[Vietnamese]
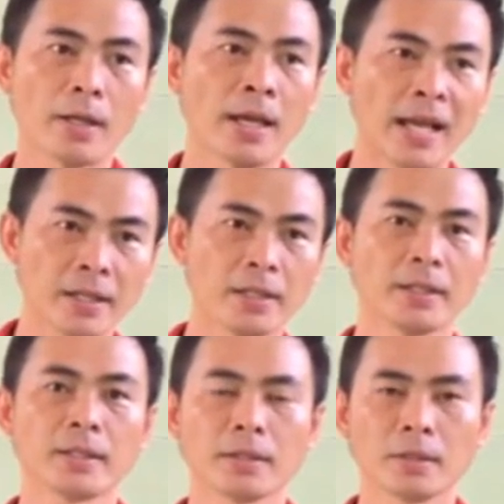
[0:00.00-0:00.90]
hai người
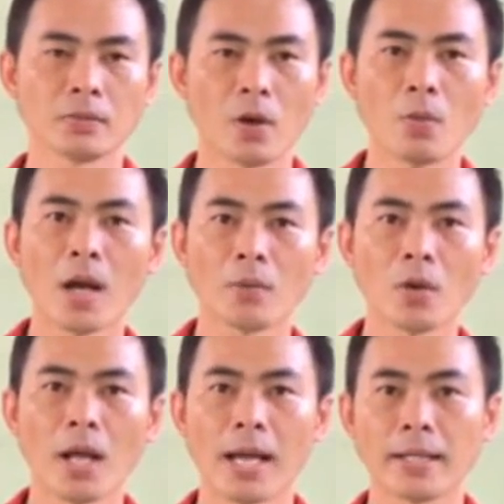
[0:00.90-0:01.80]
vỗ qua vỗ
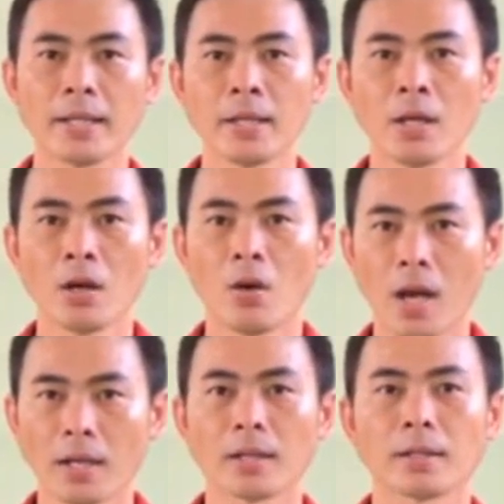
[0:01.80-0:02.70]
lại
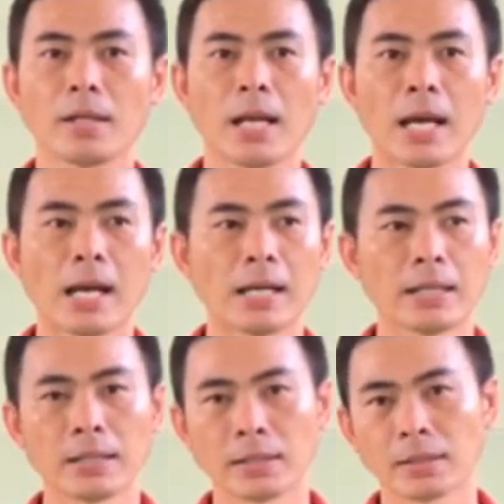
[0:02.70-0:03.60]
hoặc là
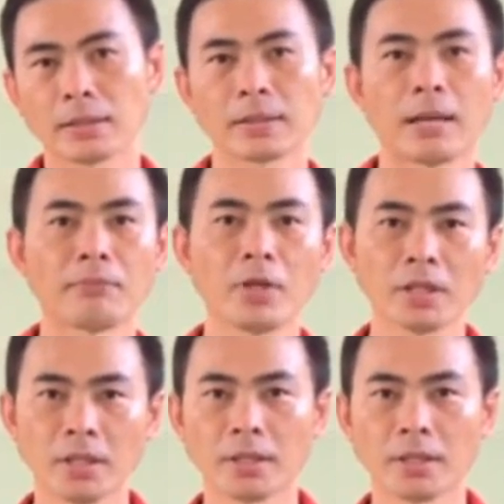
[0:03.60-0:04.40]
tập với tường